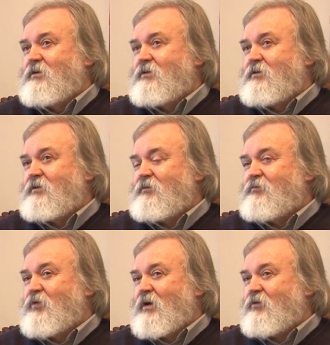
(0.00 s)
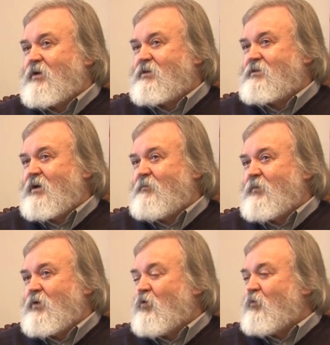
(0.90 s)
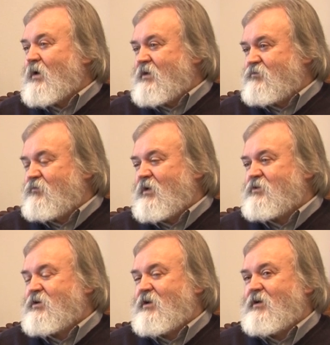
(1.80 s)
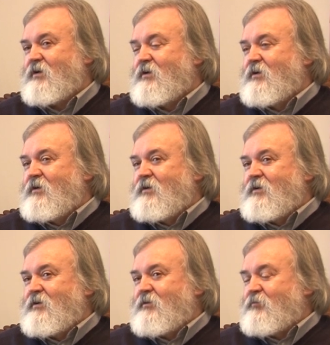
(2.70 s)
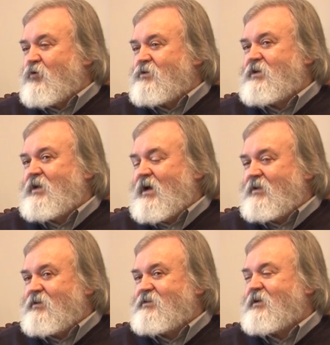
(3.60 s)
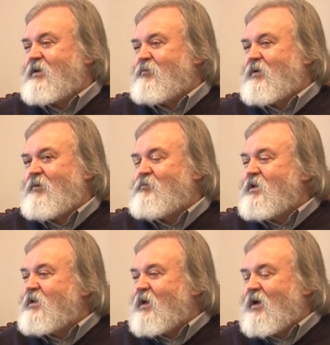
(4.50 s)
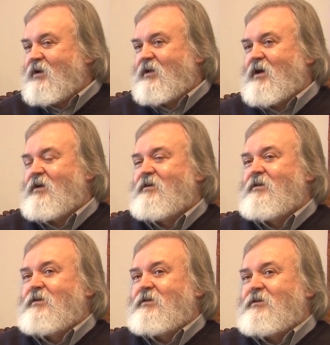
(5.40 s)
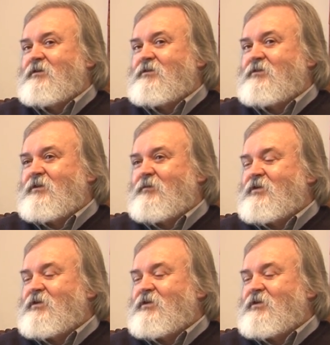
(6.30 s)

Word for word: Y, była kolekcja obrazów na szkle, y, porcelany, srebra, militaria, y, co tam